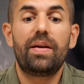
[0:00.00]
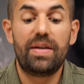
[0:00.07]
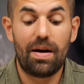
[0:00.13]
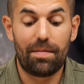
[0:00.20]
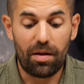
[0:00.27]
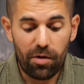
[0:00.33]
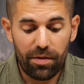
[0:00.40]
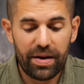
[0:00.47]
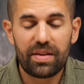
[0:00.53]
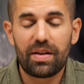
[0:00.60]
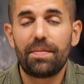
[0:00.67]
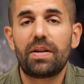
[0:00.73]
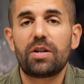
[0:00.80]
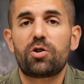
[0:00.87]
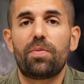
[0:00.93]
Y hablando
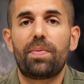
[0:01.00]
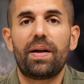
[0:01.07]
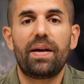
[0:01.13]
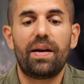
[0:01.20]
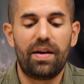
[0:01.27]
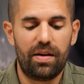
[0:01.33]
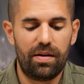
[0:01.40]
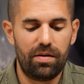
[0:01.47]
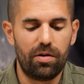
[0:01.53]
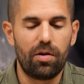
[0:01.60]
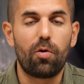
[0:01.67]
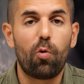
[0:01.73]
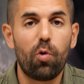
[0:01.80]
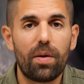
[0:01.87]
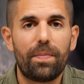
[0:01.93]
directamente sobre
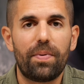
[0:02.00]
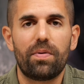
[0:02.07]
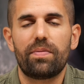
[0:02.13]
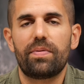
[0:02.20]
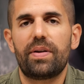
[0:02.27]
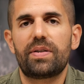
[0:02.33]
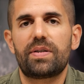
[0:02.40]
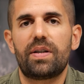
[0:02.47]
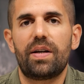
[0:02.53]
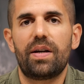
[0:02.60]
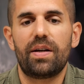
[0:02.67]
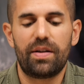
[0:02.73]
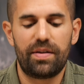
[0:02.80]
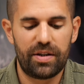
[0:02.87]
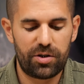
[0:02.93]
el cuerpo de
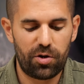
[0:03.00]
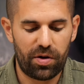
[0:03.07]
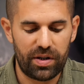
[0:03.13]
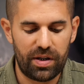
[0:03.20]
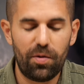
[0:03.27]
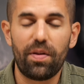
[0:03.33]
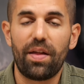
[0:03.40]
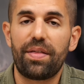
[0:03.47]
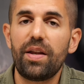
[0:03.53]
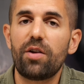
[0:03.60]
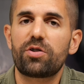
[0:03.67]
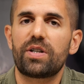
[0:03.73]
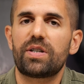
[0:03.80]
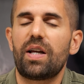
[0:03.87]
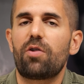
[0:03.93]
este, de este objetivo,
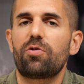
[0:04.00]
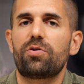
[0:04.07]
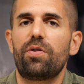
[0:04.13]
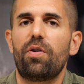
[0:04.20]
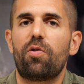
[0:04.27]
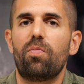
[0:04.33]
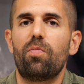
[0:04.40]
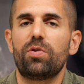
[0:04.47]
deciros que está construido con